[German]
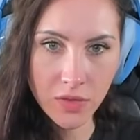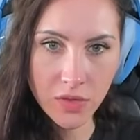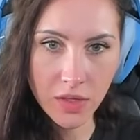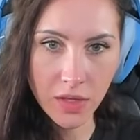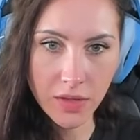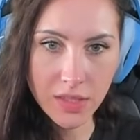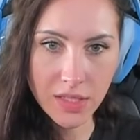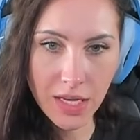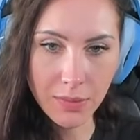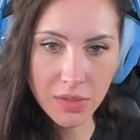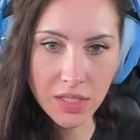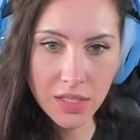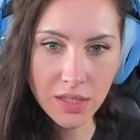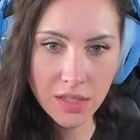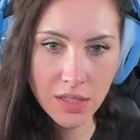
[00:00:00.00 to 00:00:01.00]
So, jetzt habe ich
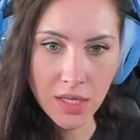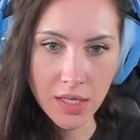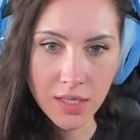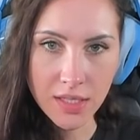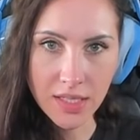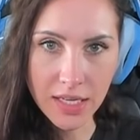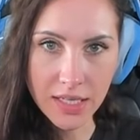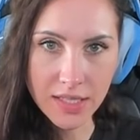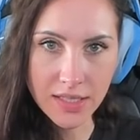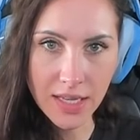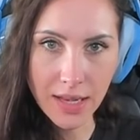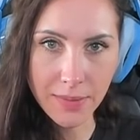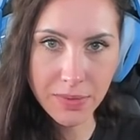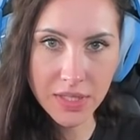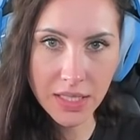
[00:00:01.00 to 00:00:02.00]
ihn. Jetzt kann ich das
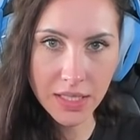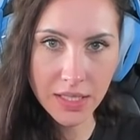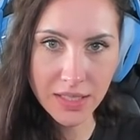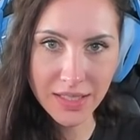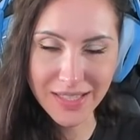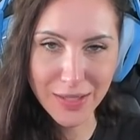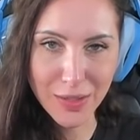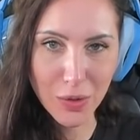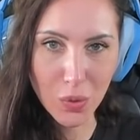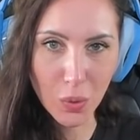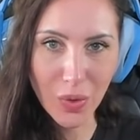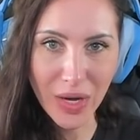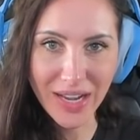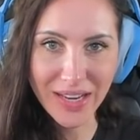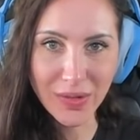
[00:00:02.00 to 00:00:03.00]
absägen. Das ist
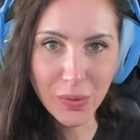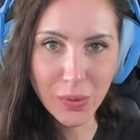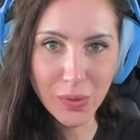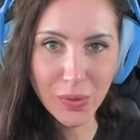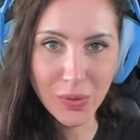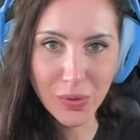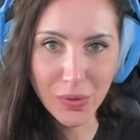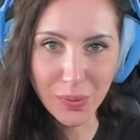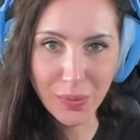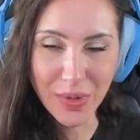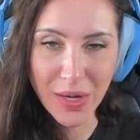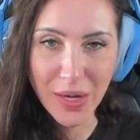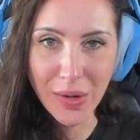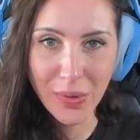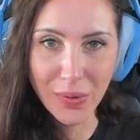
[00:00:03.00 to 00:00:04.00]
so eine un
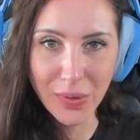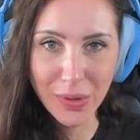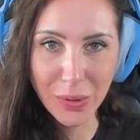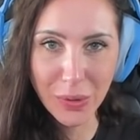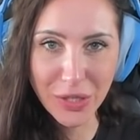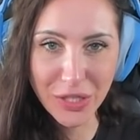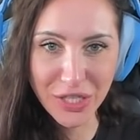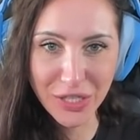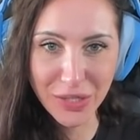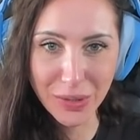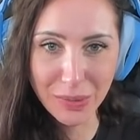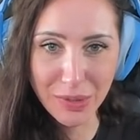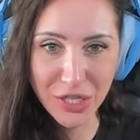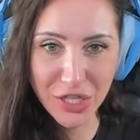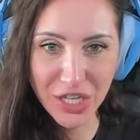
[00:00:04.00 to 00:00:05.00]
unlogische,
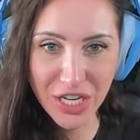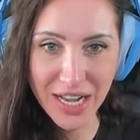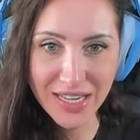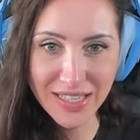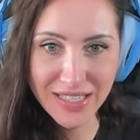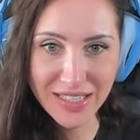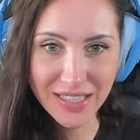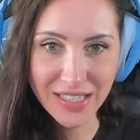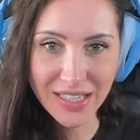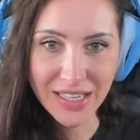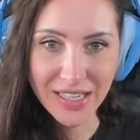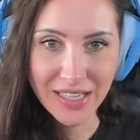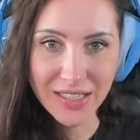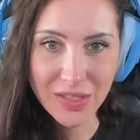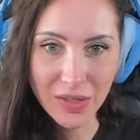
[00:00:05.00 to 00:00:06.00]
dumme Scheiße.
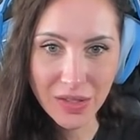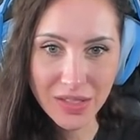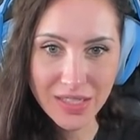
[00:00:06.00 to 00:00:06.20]
So,